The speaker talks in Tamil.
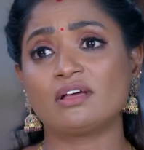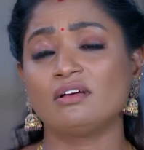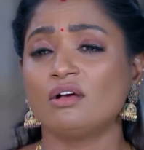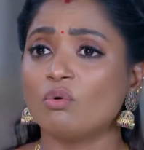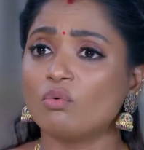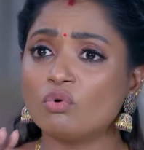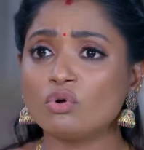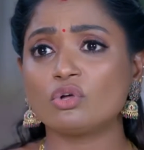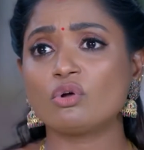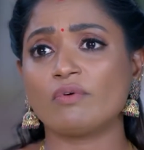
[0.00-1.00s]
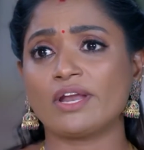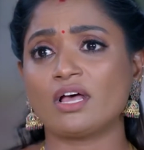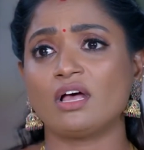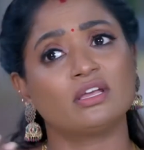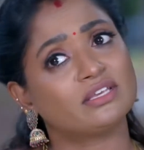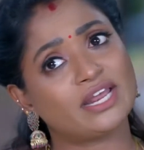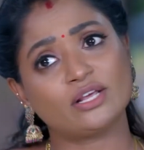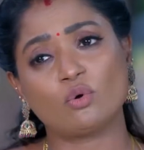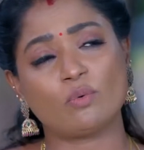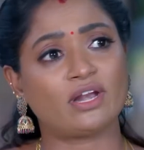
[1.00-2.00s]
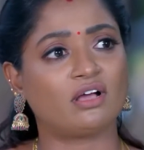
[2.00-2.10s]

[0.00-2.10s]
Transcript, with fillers: ராஜா உனக்கும் வேணாம் எனக்கும்